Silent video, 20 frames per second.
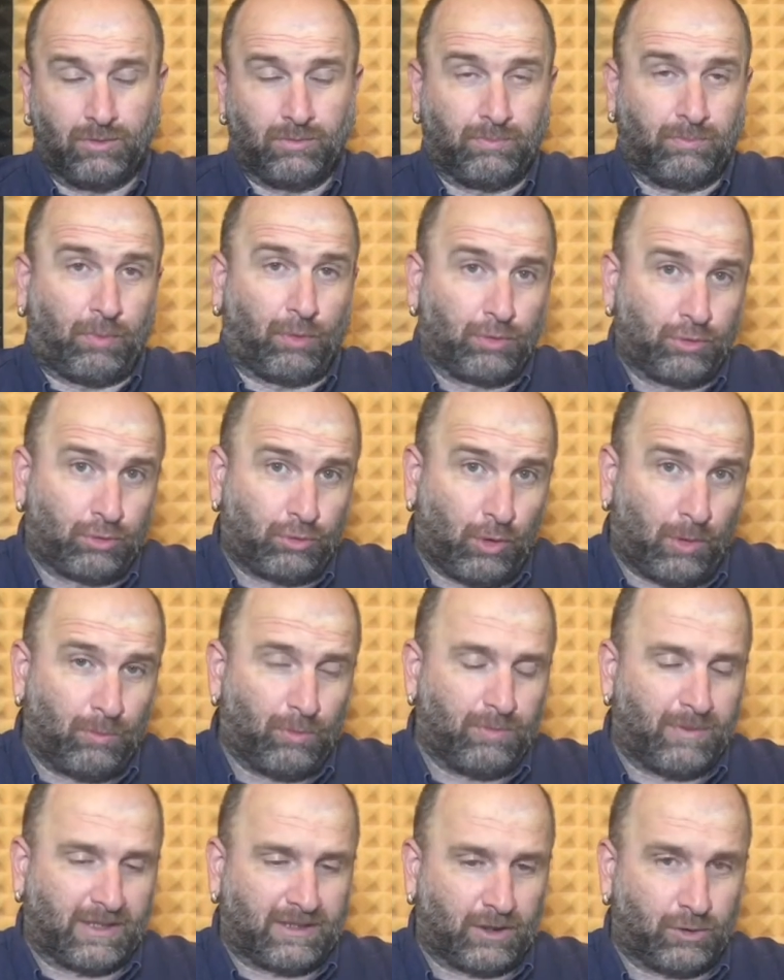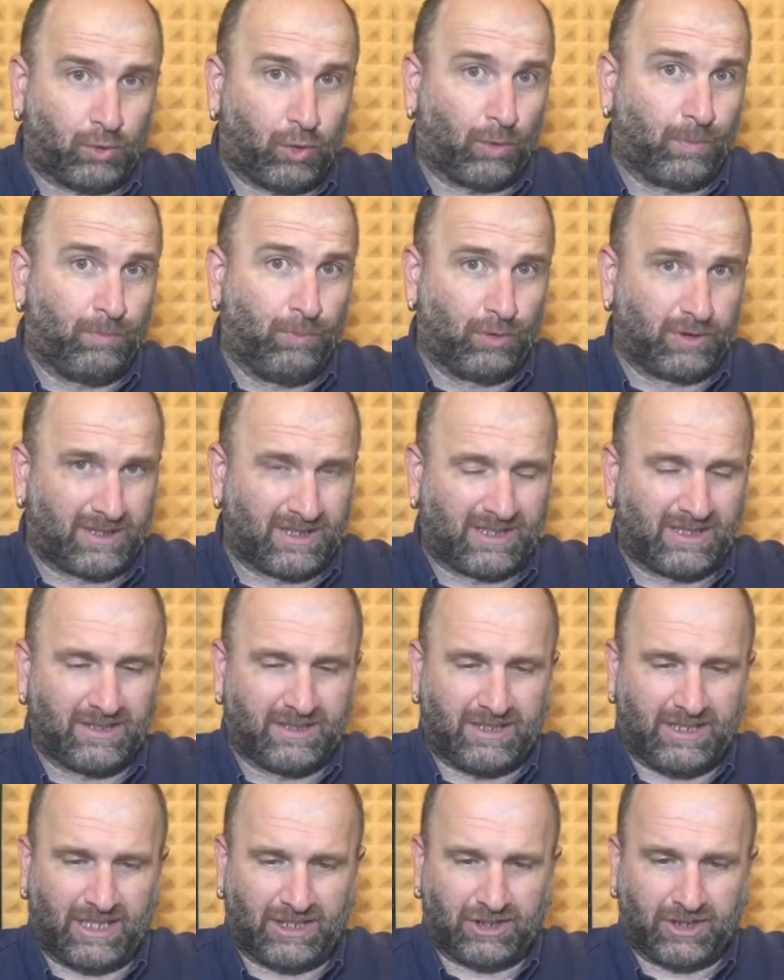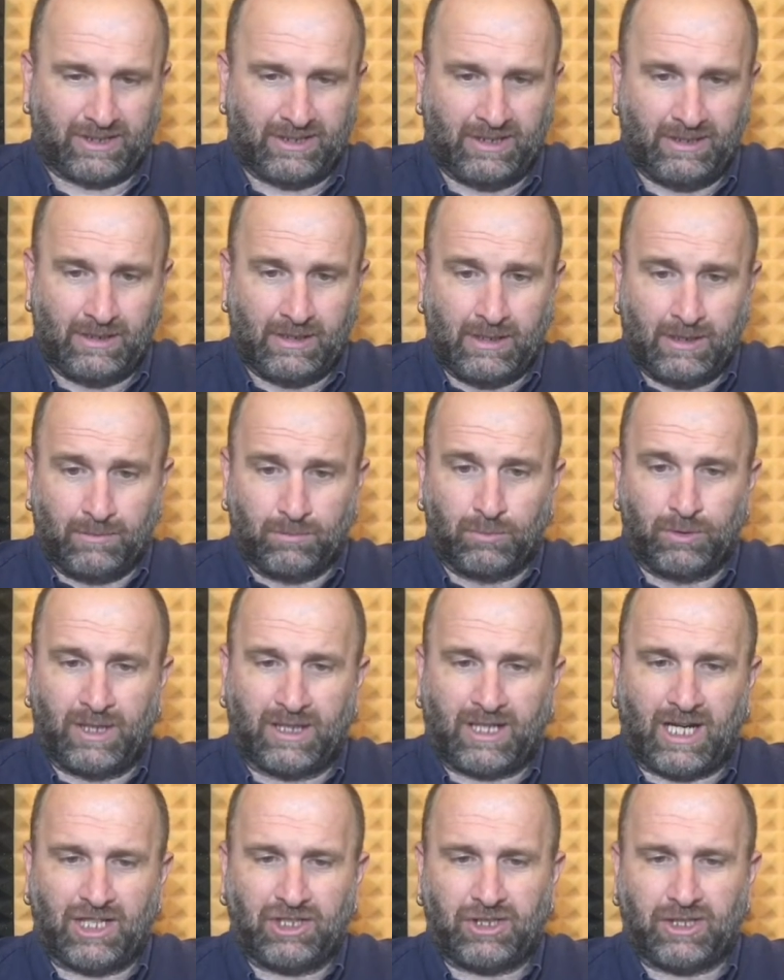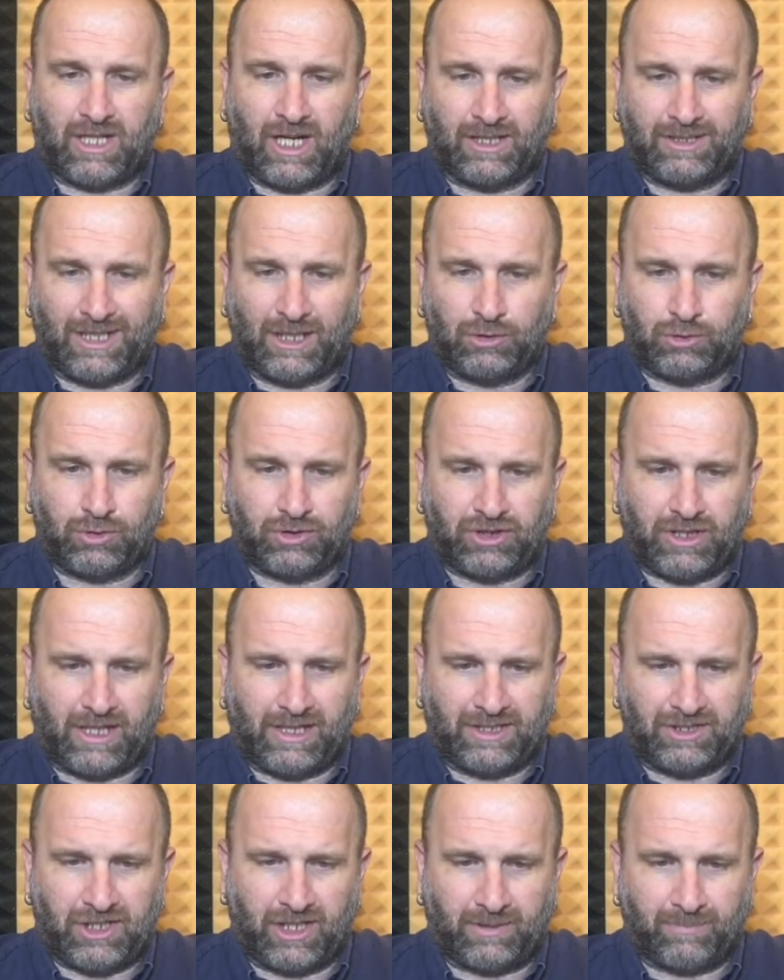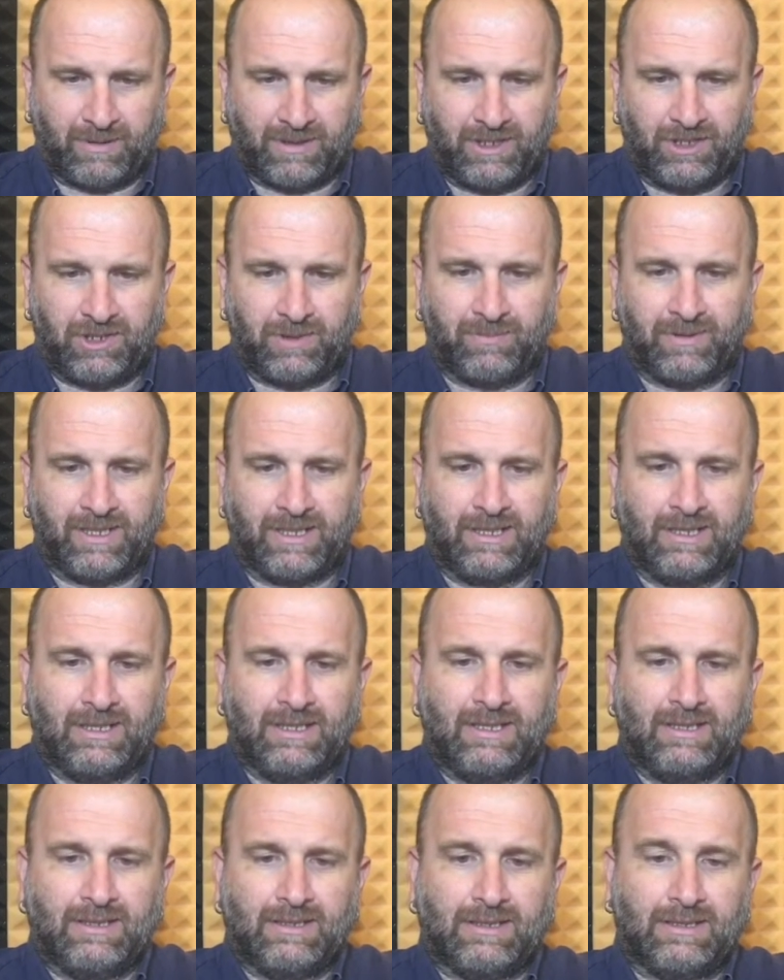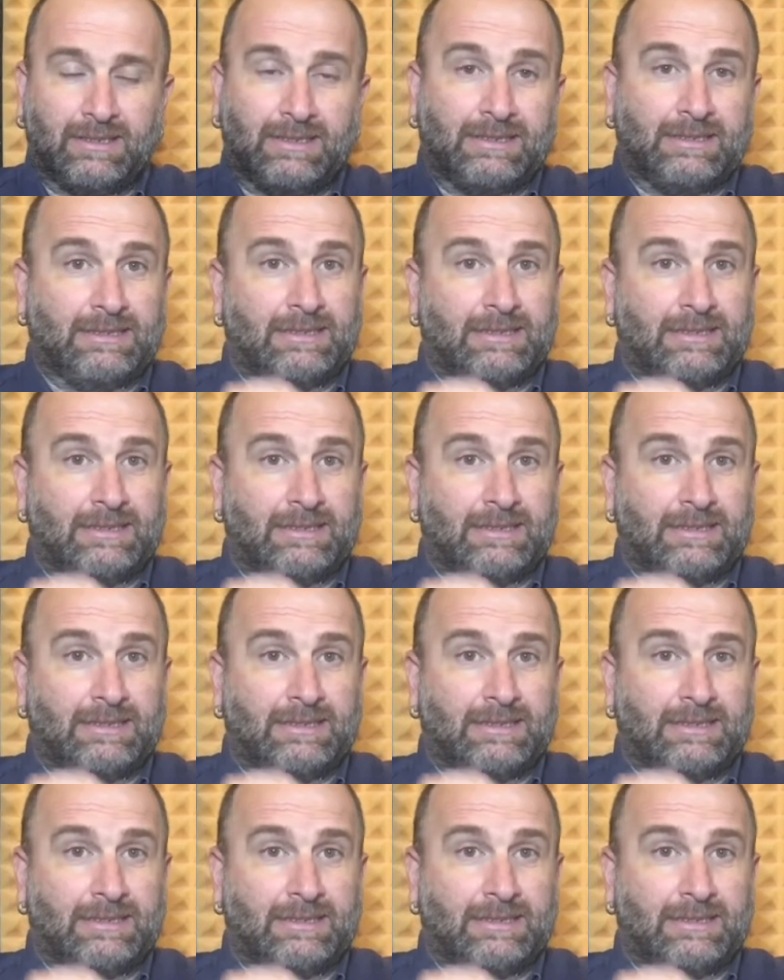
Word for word: pozisyon bulmakta çok büyük sıkıntı yaşadı. Buna karşılık Hatay şut dahi çekmedi. Şimdi e,